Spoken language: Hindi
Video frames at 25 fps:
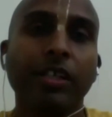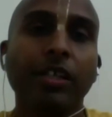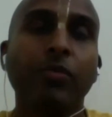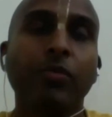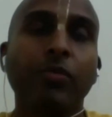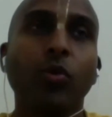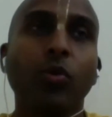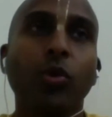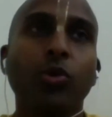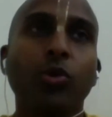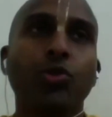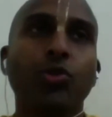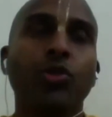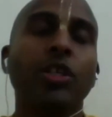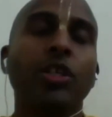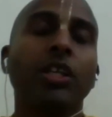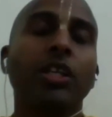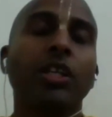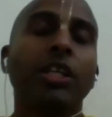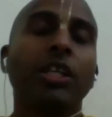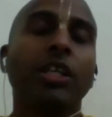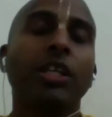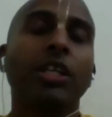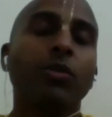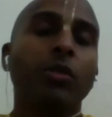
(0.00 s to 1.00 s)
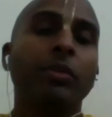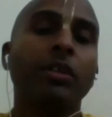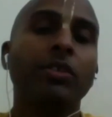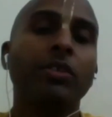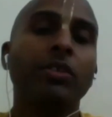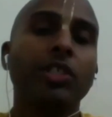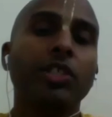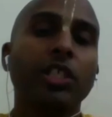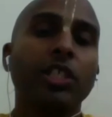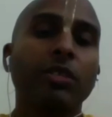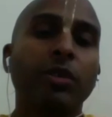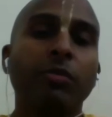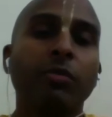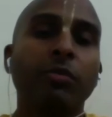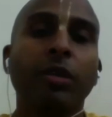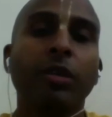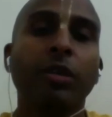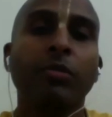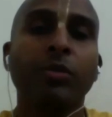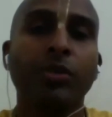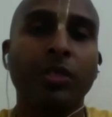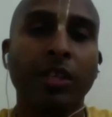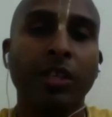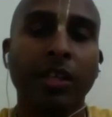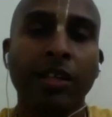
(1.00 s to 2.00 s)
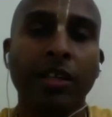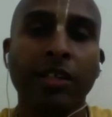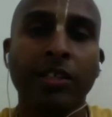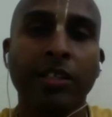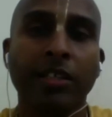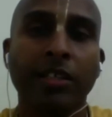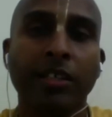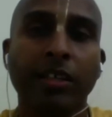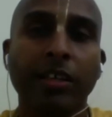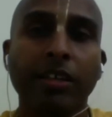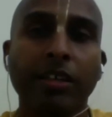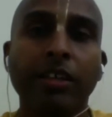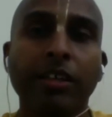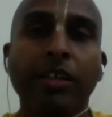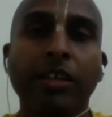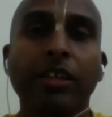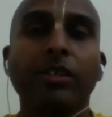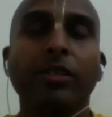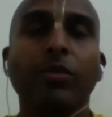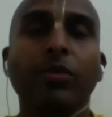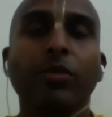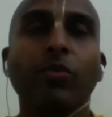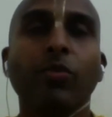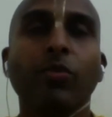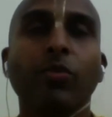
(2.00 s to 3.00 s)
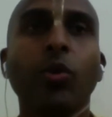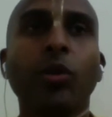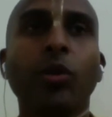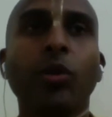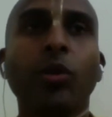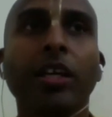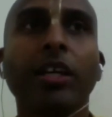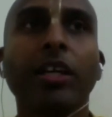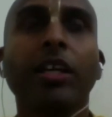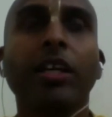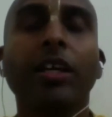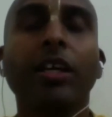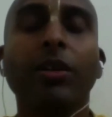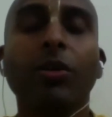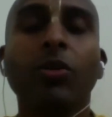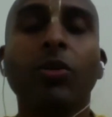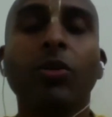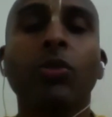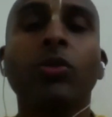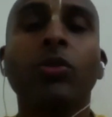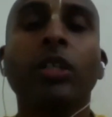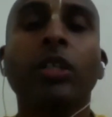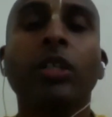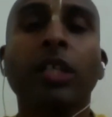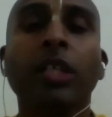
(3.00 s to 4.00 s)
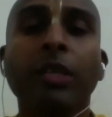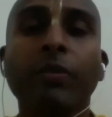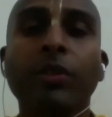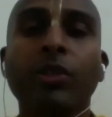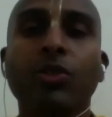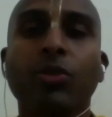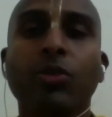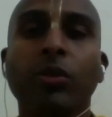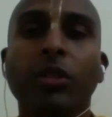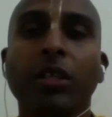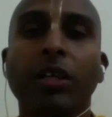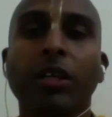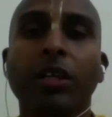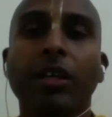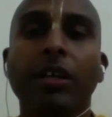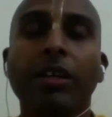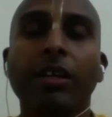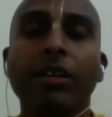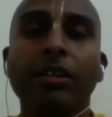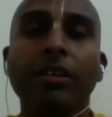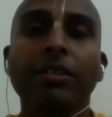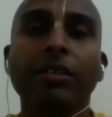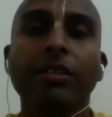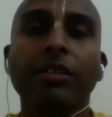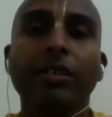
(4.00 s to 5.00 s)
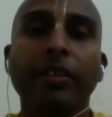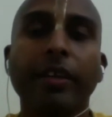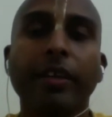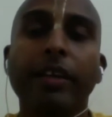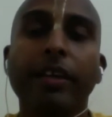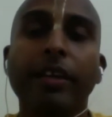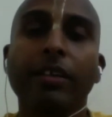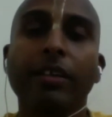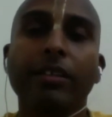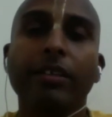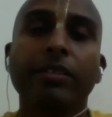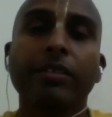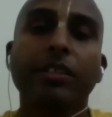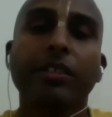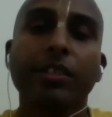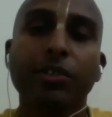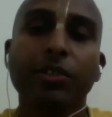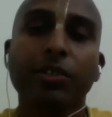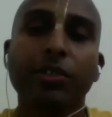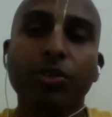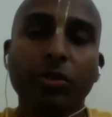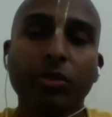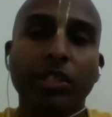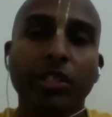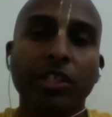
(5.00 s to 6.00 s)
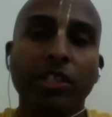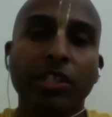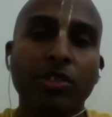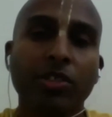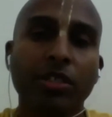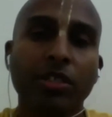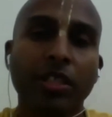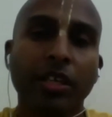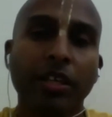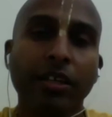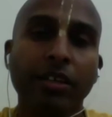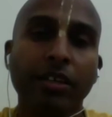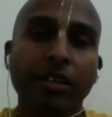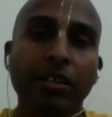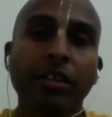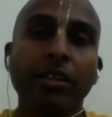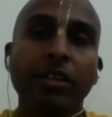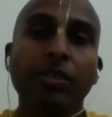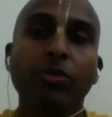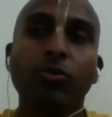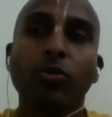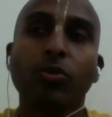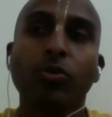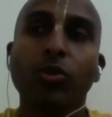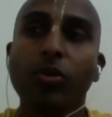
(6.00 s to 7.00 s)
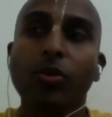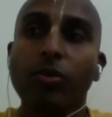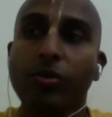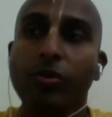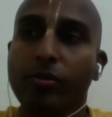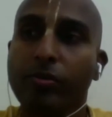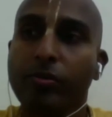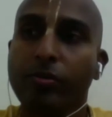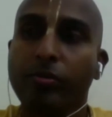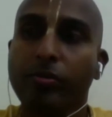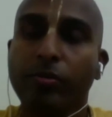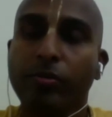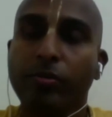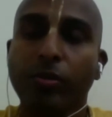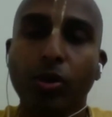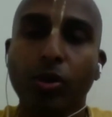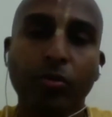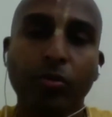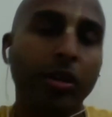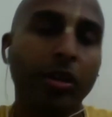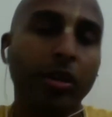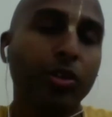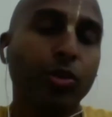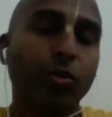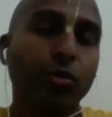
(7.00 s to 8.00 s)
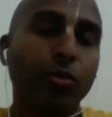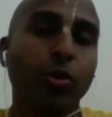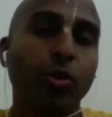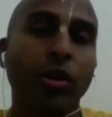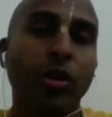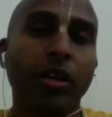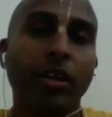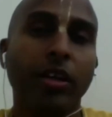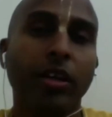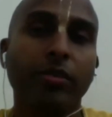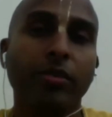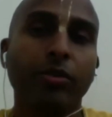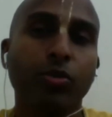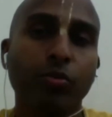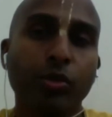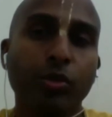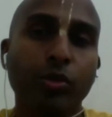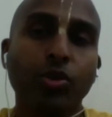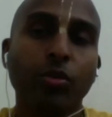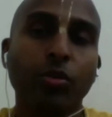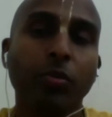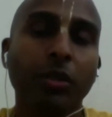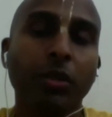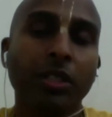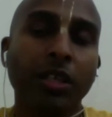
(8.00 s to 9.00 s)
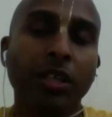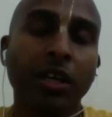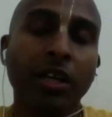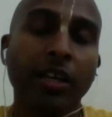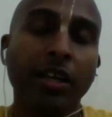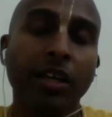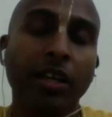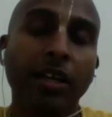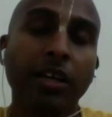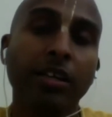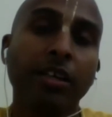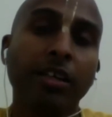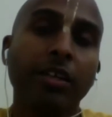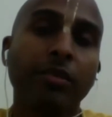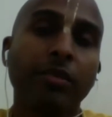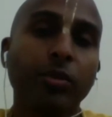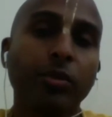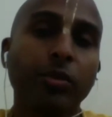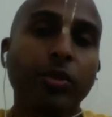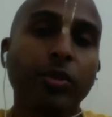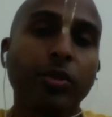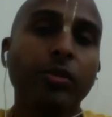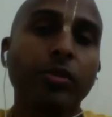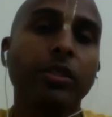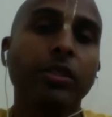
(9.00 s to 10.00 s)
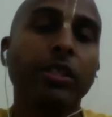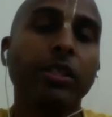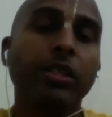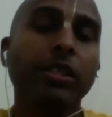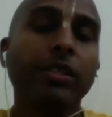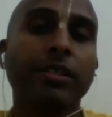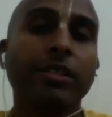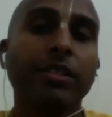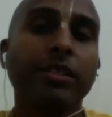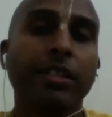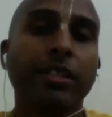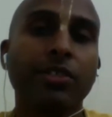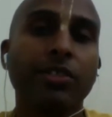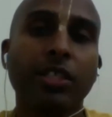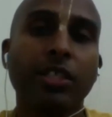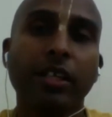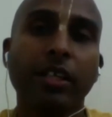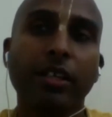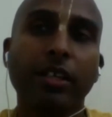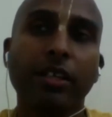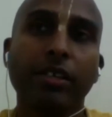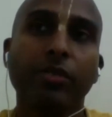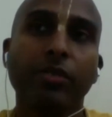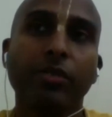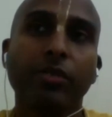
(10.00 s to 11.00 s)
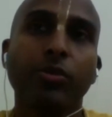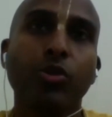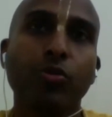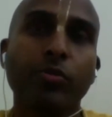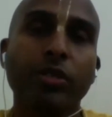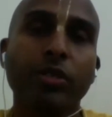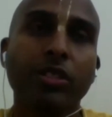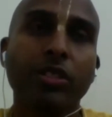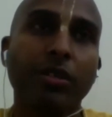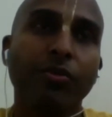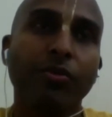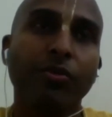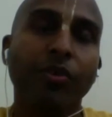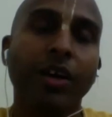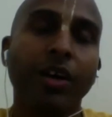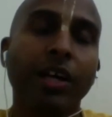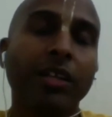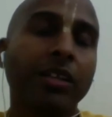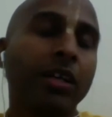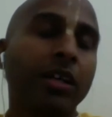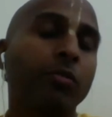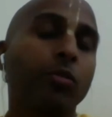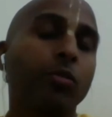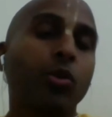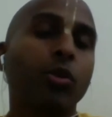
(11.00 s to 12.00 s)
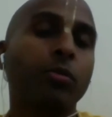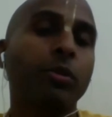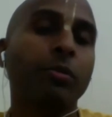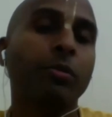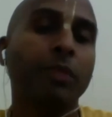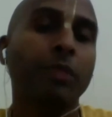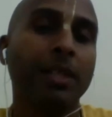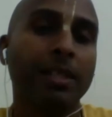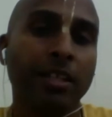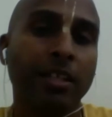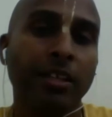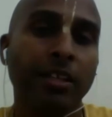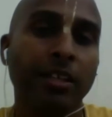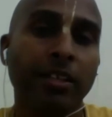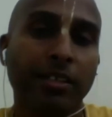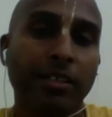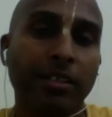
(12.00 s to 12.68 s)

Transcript: वो सीख के वो अपने जीवन में हम उतारेंगे तो वो देखे लोगों को कन्विंस होता है ये ये जो टेक्स्ट है वो बहुत महत्वपूर्ण है उसमें जो बता रहा है वो सच है उसमें से फायदा हमको भी मिलता है